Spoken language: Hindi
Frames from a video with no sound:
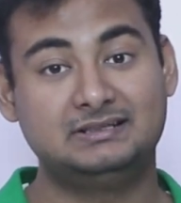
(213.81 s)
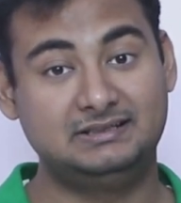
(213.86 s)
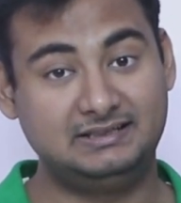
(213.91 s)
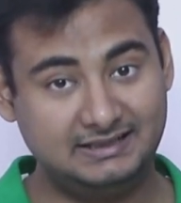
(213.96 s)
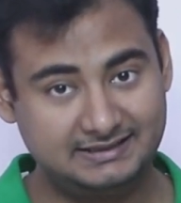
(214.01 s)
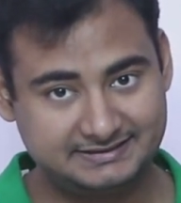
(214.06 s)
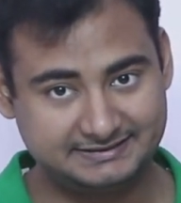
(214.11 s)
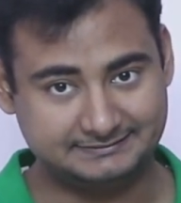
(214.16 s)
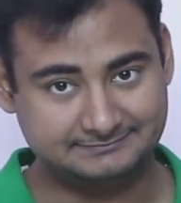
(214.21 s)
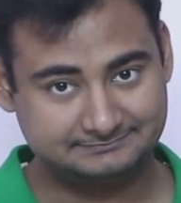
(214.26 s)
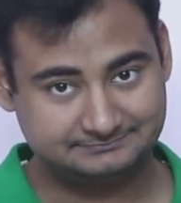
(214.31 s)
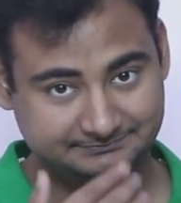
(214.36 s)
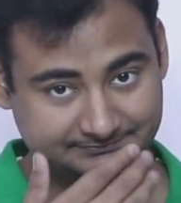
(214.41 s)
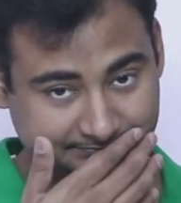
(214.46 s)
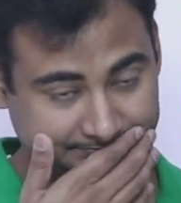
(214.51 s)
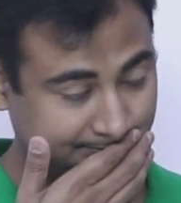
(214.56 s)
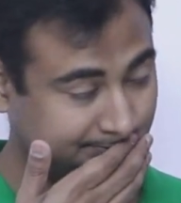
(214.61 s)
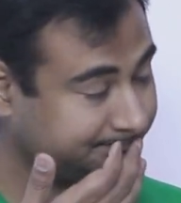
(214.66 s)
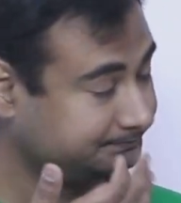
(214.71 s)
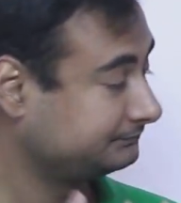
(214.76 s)
लेकिन
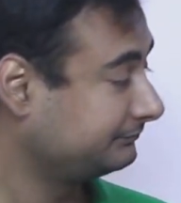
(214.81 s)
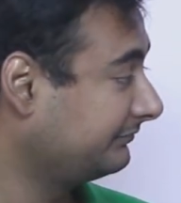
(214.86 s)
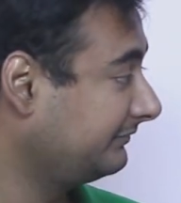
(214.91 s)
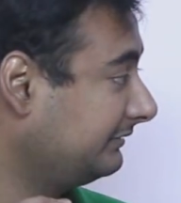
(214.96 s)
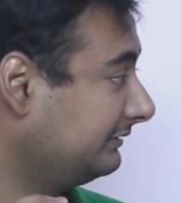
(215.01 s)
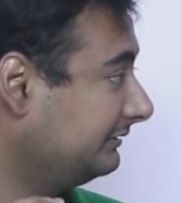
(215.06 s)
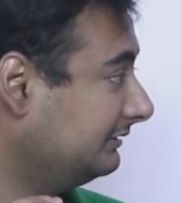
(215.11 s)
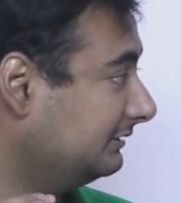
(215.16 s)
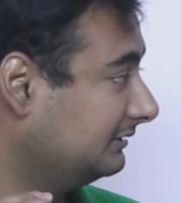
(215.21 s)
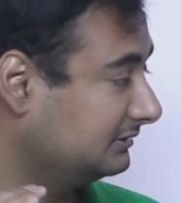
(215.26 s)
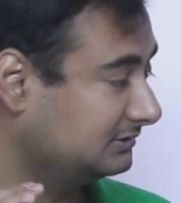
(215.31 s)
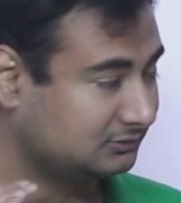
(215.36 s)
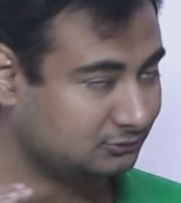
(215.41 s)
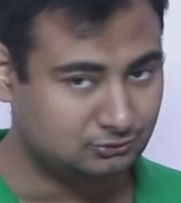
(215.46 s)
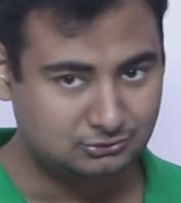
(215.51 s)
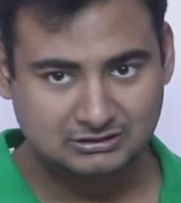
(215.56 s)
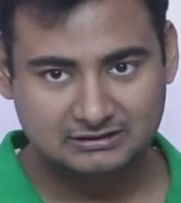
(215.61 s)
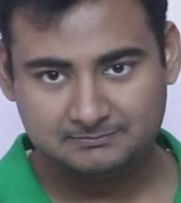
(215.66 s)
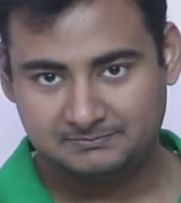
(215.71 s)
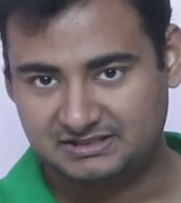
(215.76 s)

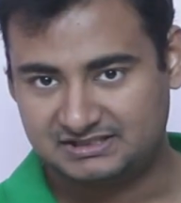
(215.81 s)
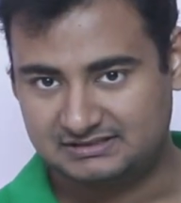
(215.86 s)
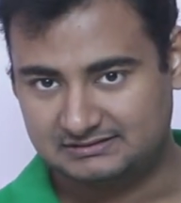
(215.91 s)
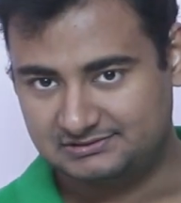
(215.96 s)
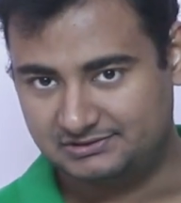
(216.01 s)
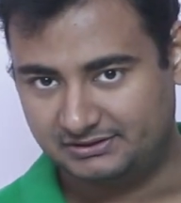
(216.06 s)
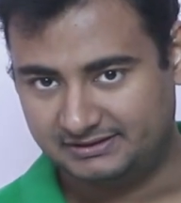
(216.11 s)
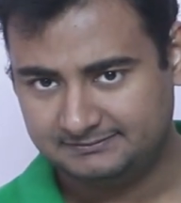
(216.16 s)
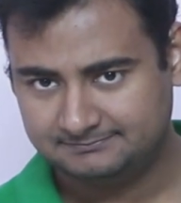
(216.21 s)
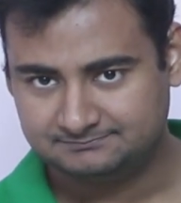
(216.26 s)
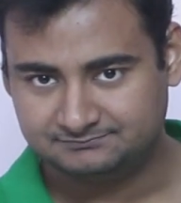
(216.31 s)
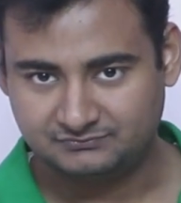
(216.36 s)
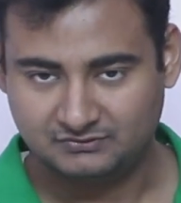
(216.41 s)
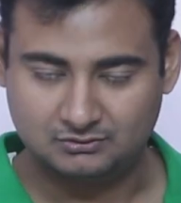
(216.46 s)
गूगल पिक्सल जो है